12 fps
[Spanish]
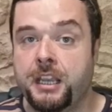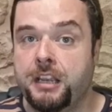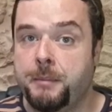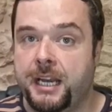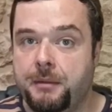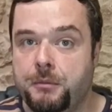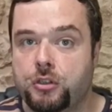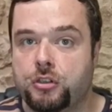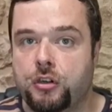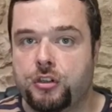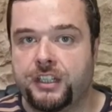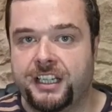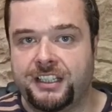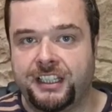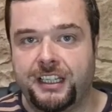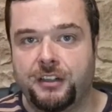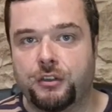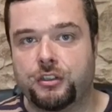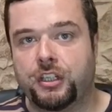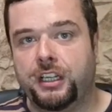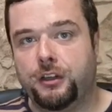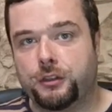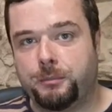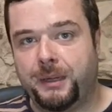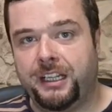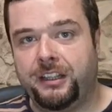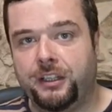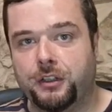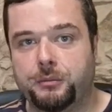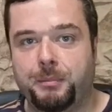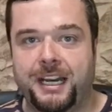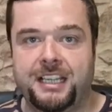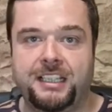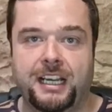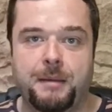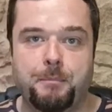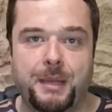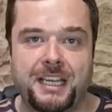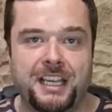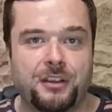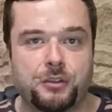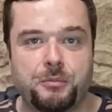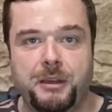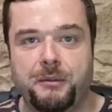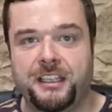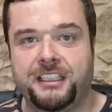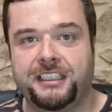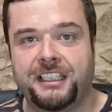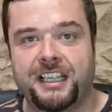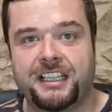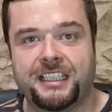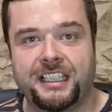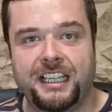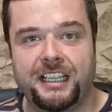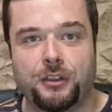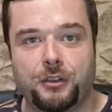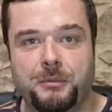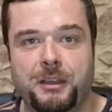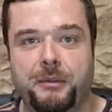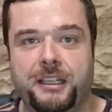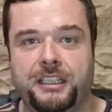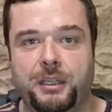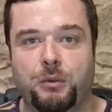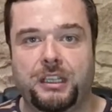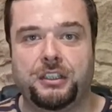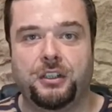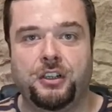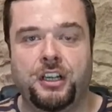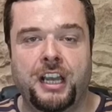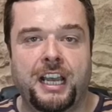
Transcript: Veremos los destinos y los precios para esta campaña 2023 y 2024,